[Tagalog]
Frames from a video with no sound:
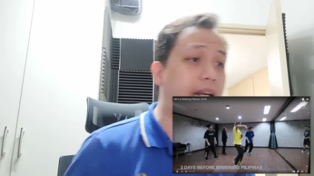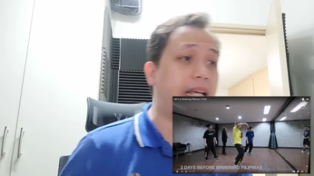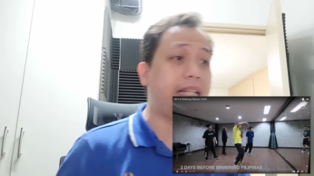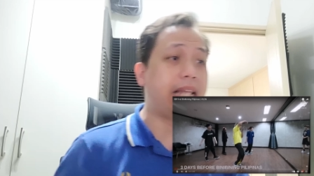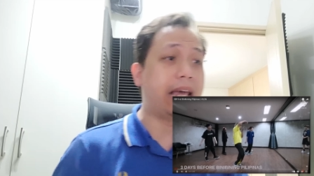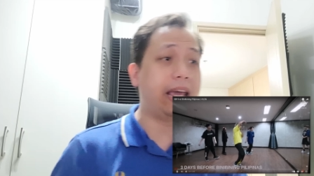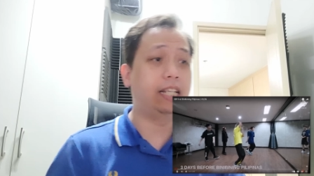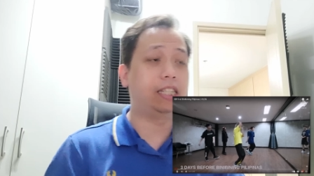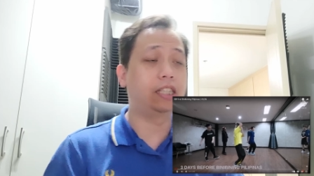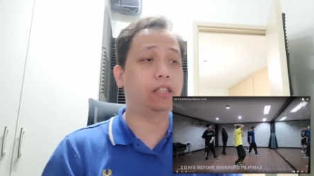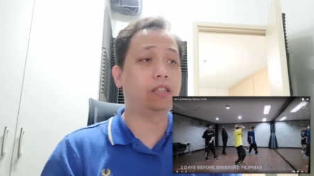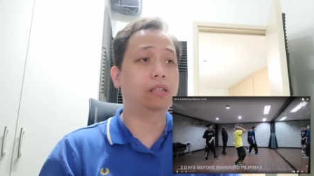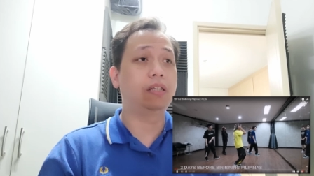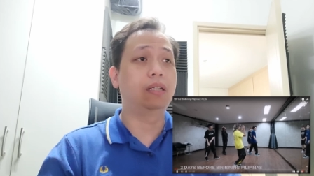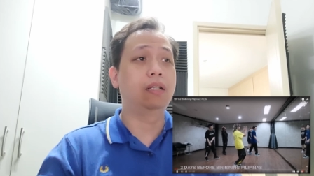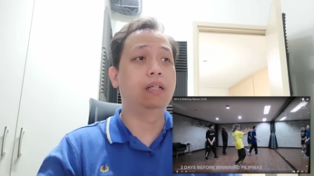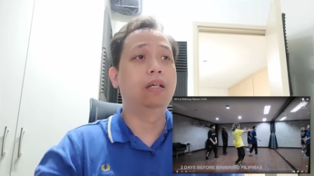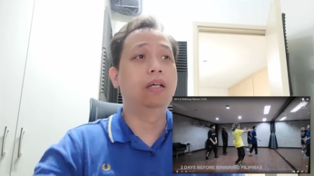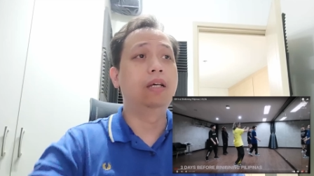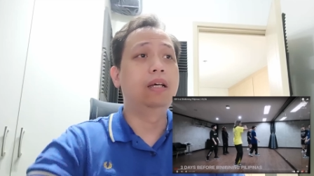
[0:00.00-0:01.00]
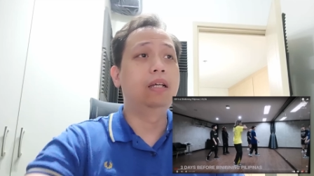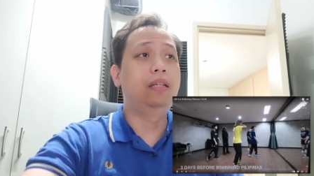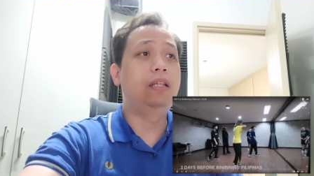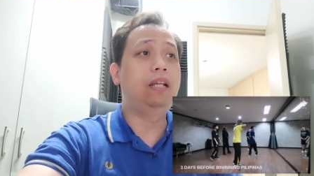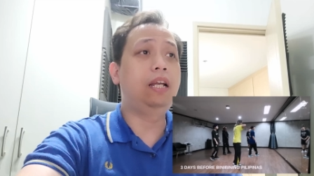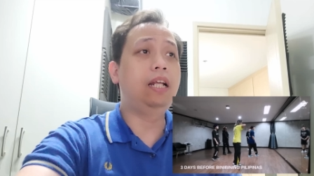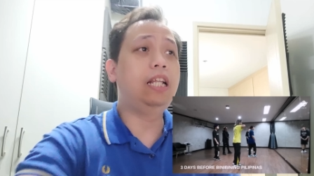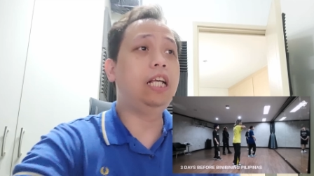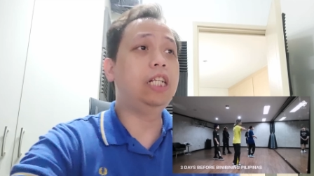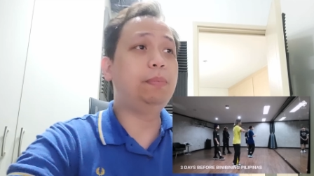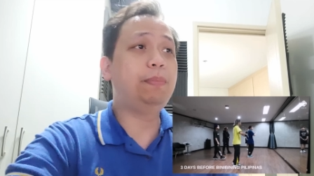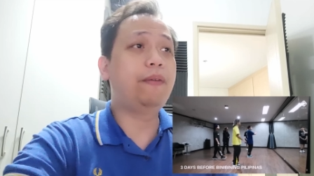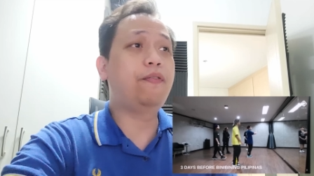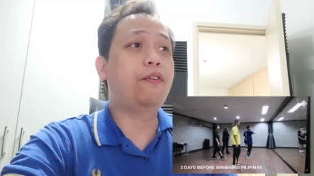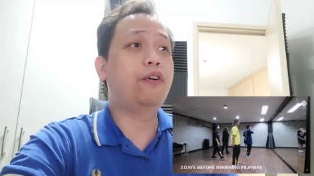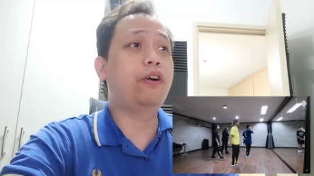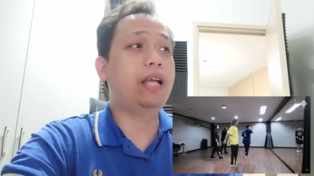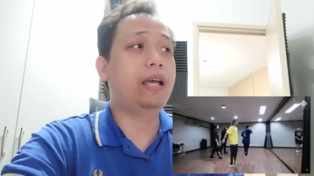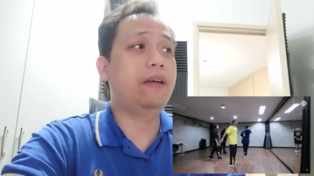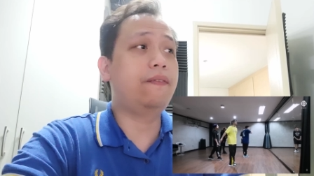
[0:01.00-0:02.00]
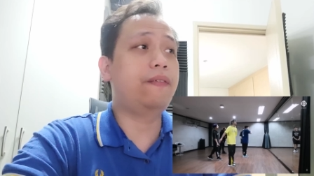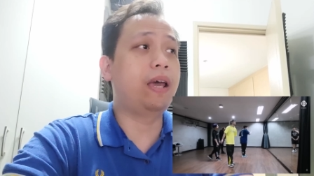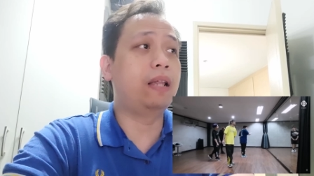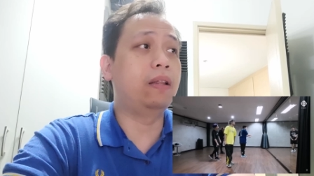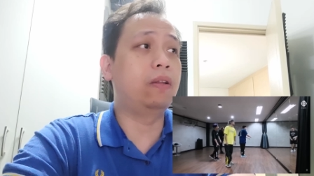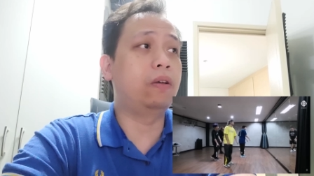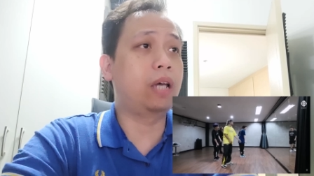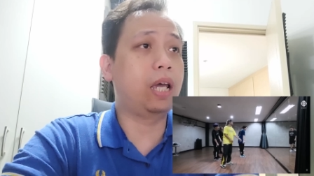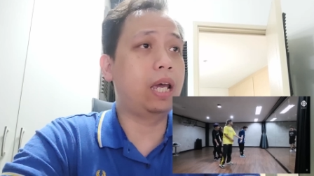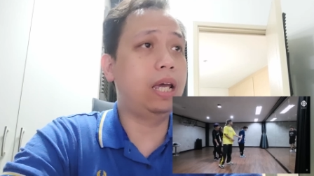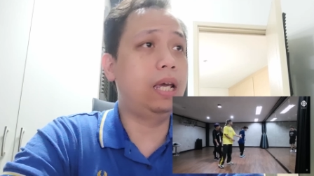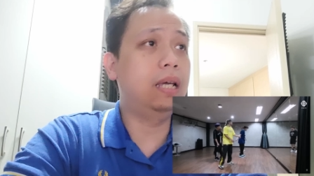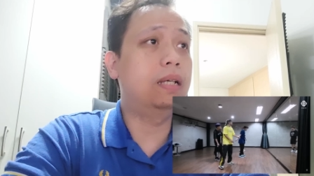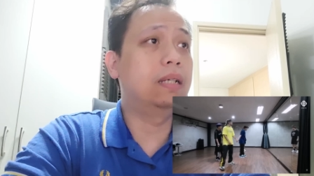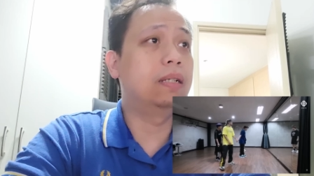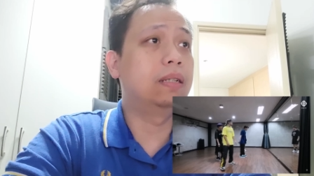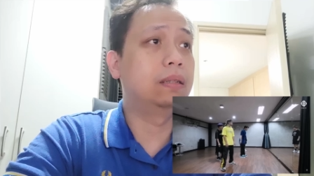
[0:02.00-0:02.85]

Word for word: three days. Three days before the event, okay?